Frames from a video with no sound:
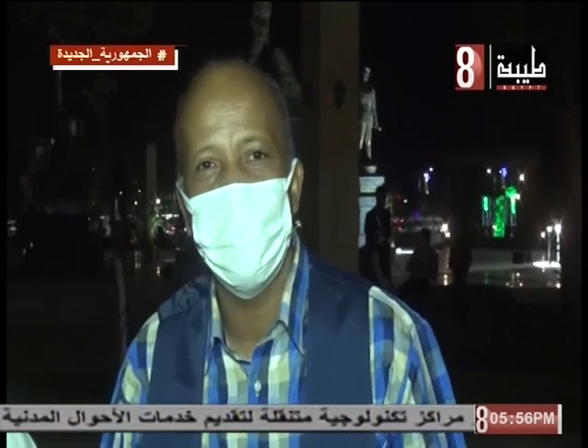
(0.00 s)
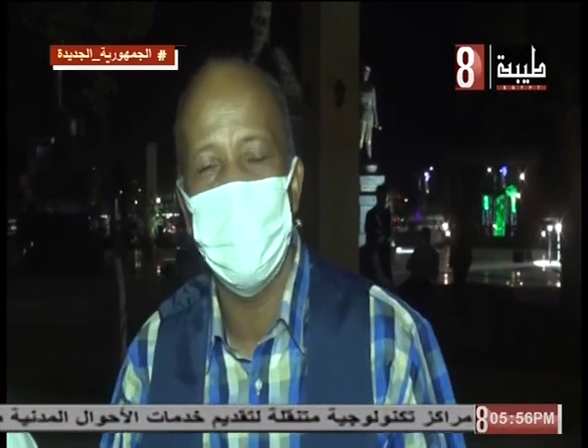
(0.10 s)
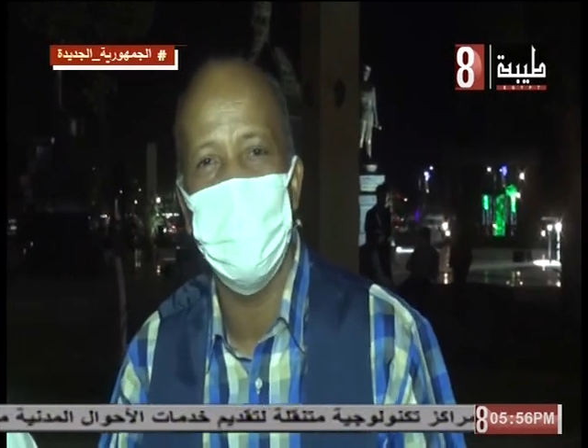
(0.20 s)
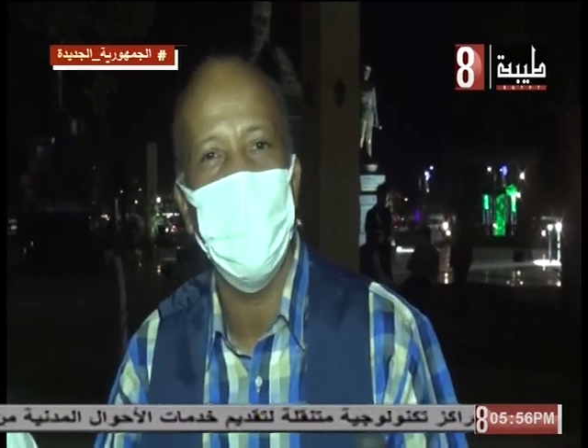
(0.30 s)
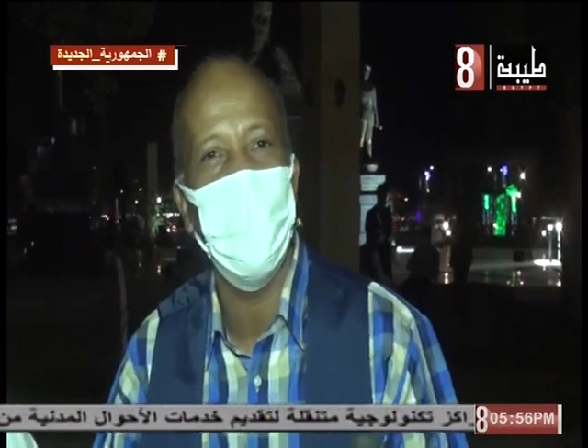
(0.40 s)

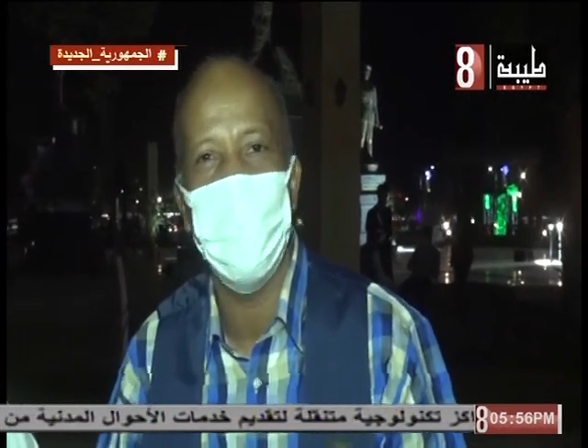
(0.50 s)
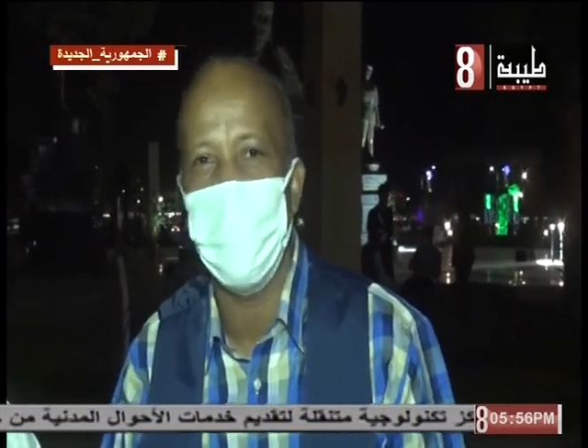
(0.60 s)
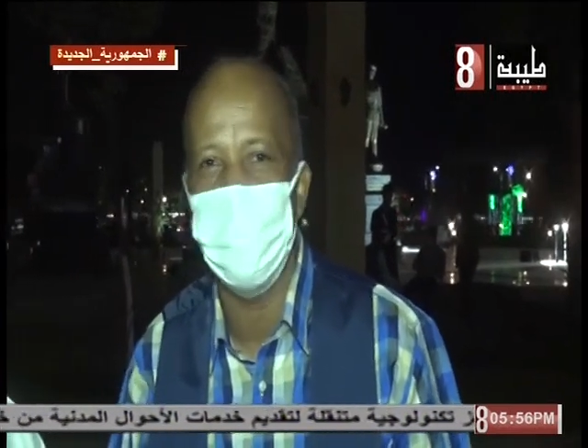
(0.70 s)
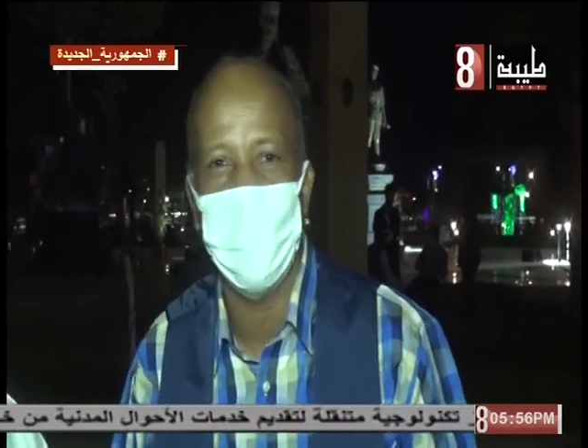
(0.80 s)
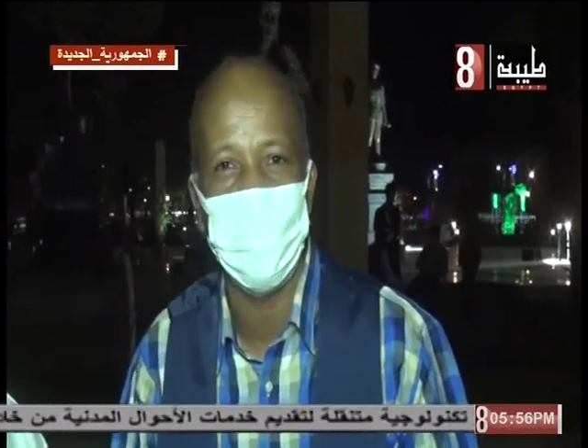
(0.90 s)
جميع
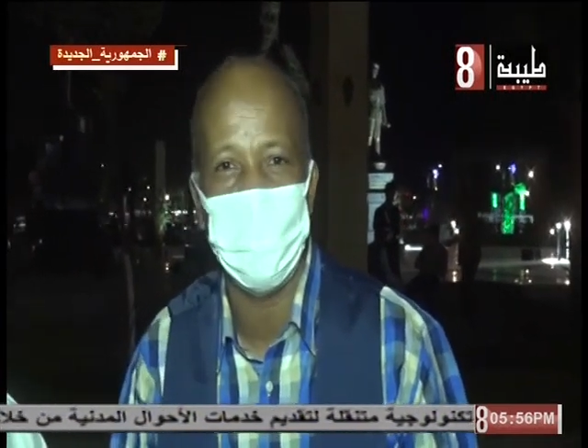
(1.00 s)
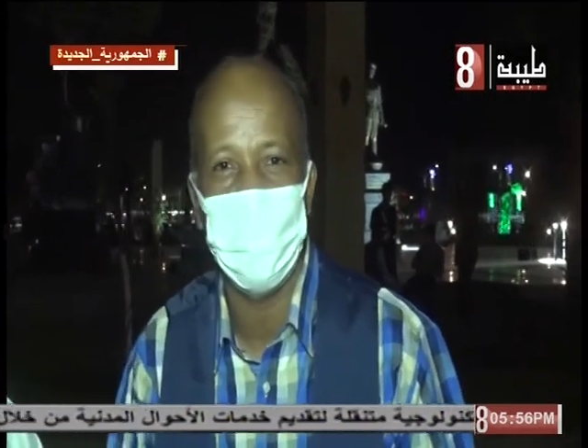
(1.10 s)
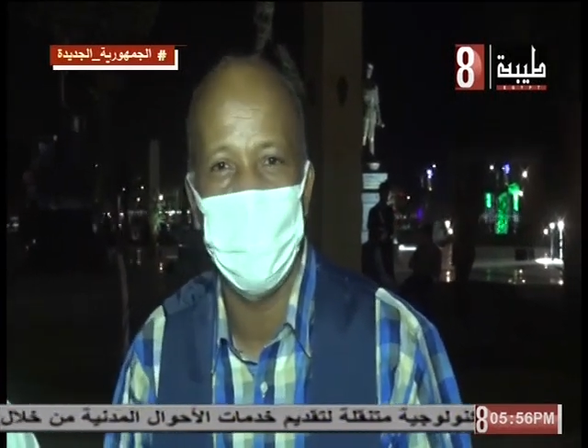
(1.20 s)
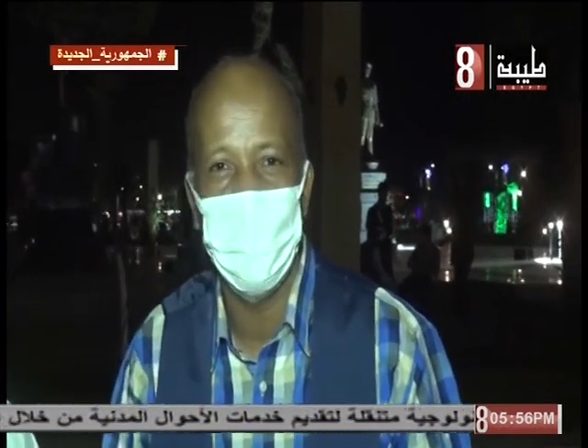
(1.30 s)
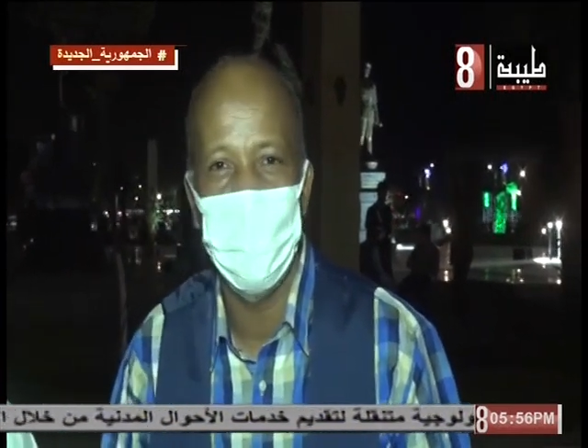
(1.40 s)
اللعبات
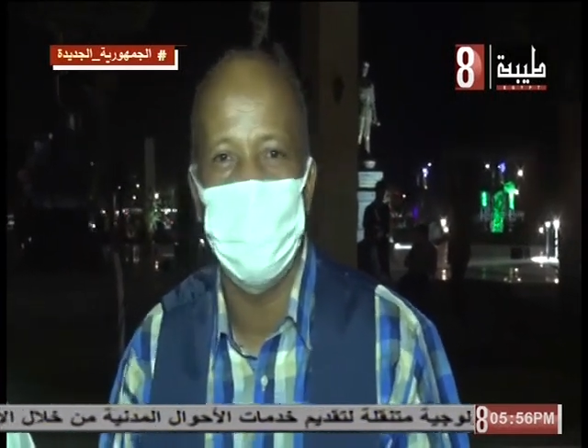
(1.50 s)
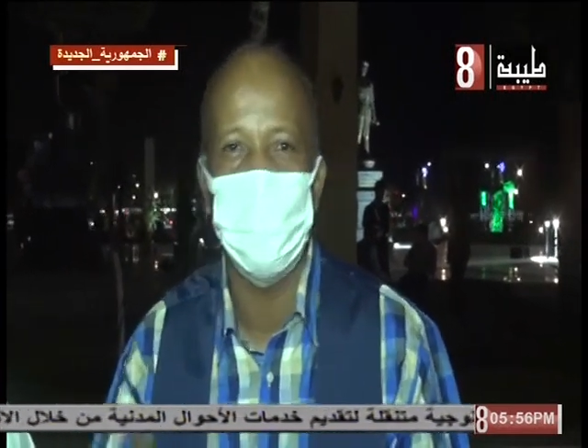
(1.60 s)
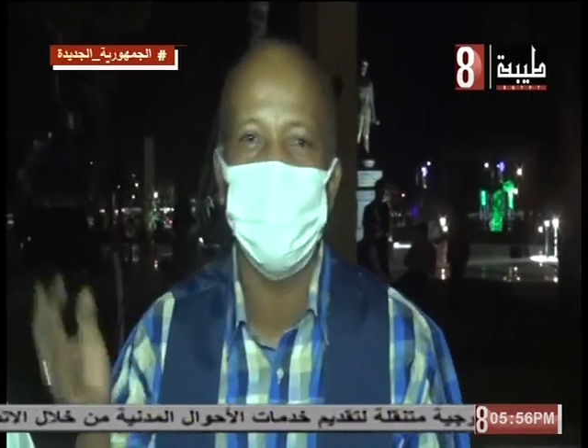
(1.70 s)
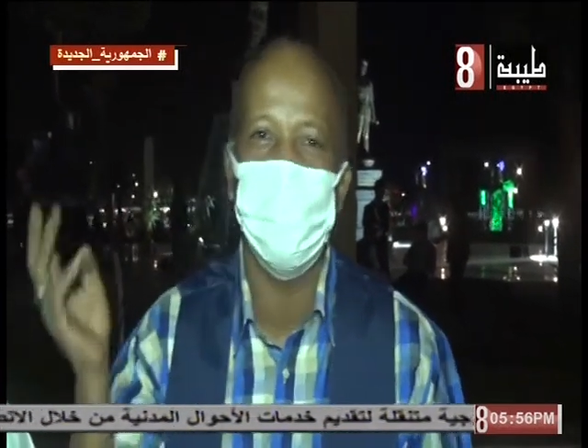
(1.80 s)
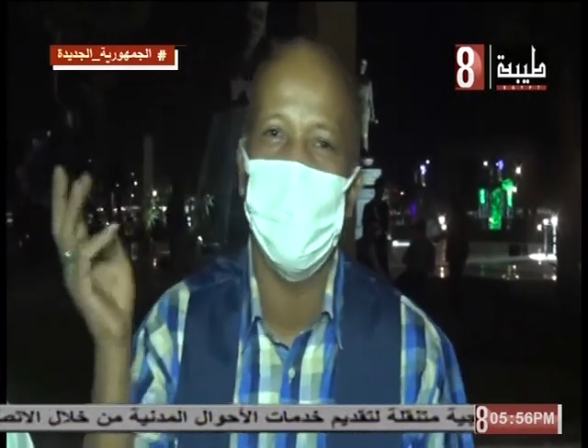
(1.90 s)
في
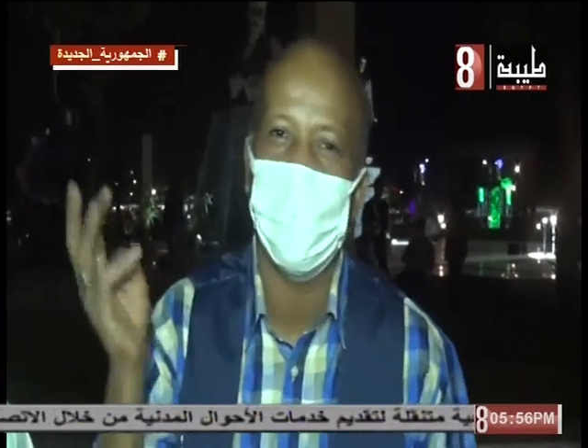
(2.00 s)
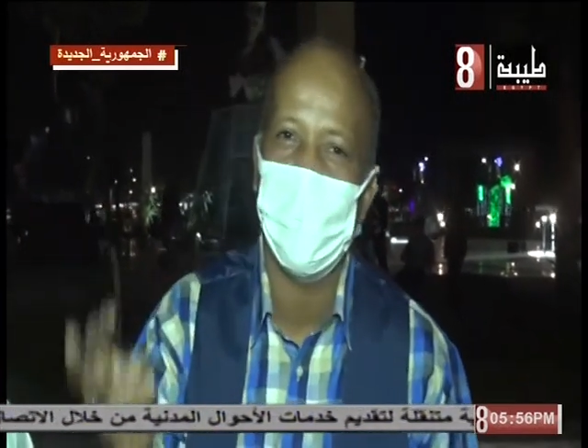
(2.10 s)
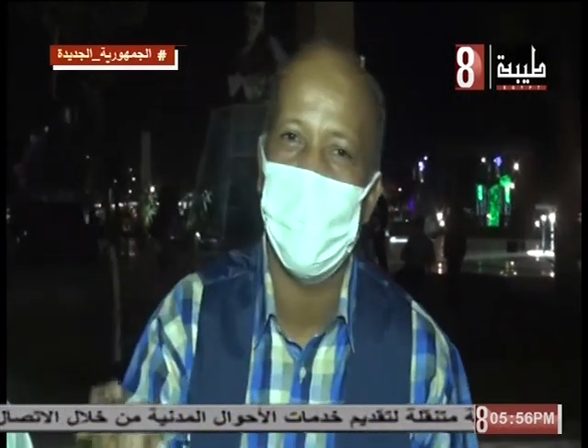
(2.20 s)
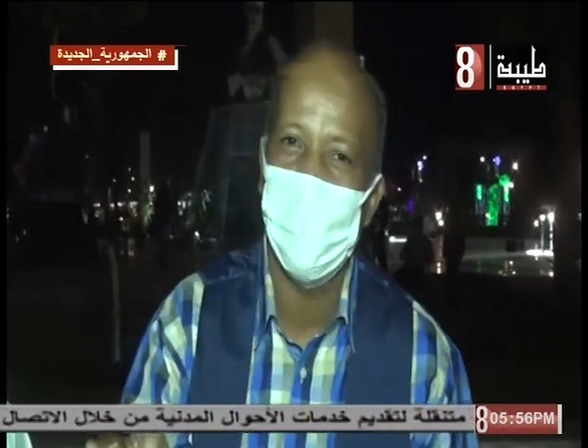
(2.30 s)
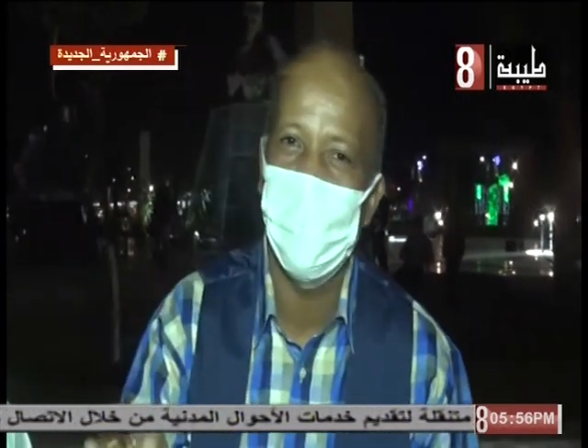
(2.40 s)

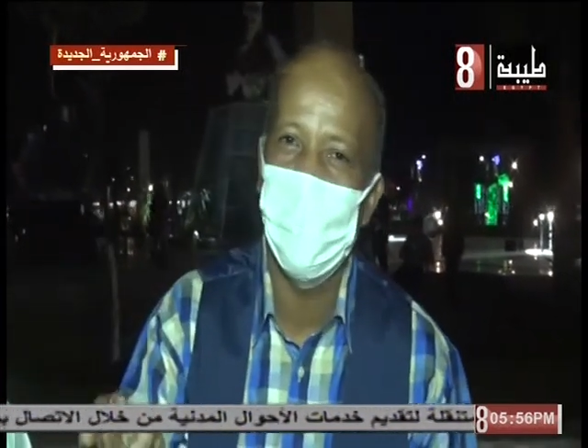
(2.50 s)
السباحة